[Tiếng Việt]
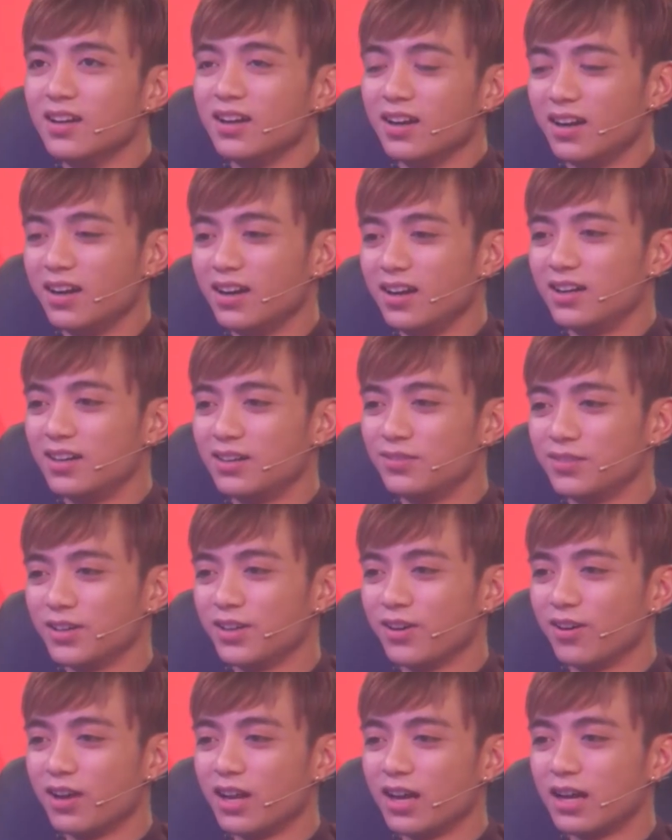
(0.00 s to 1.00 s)
uh, phải
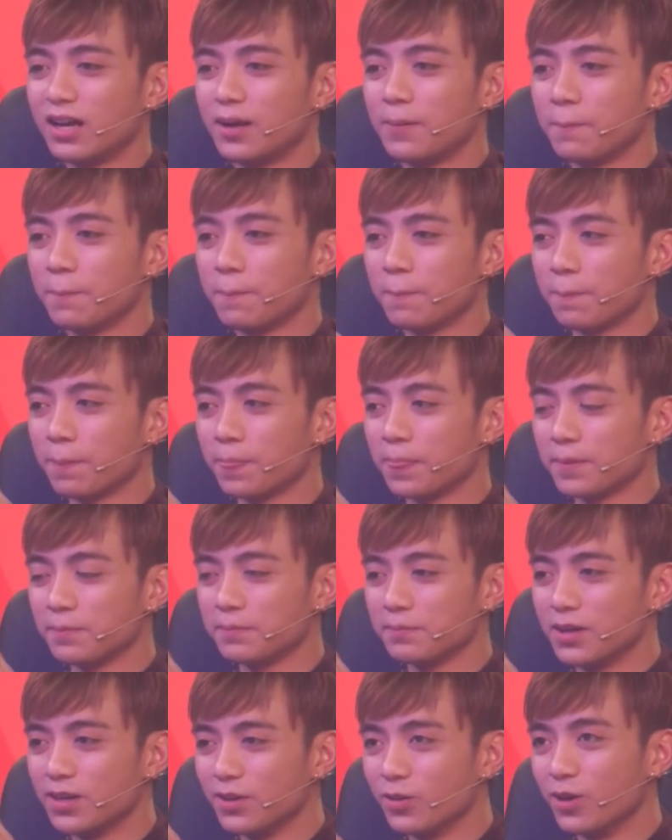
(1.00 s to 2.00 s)
nói là
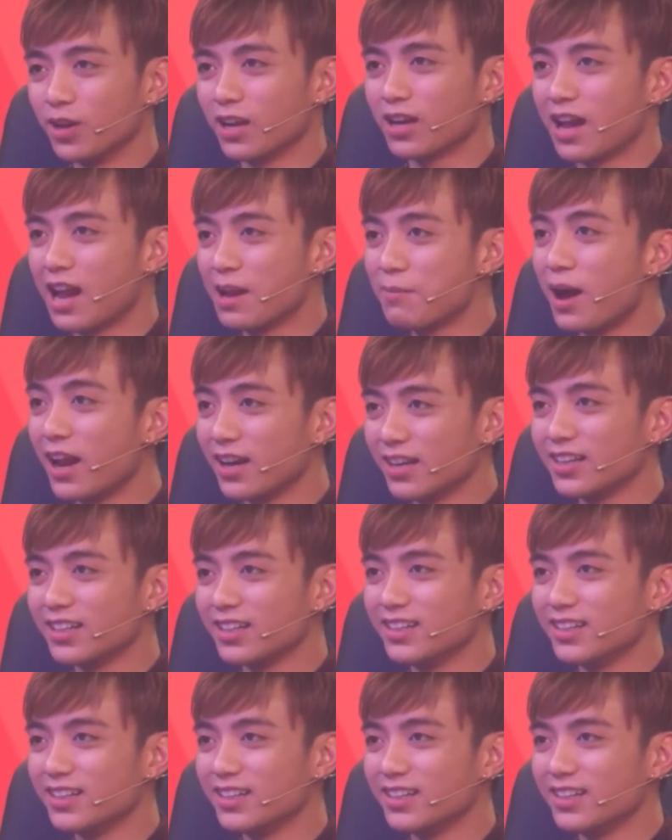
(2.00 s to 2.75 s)
bên đội hai bạn ấy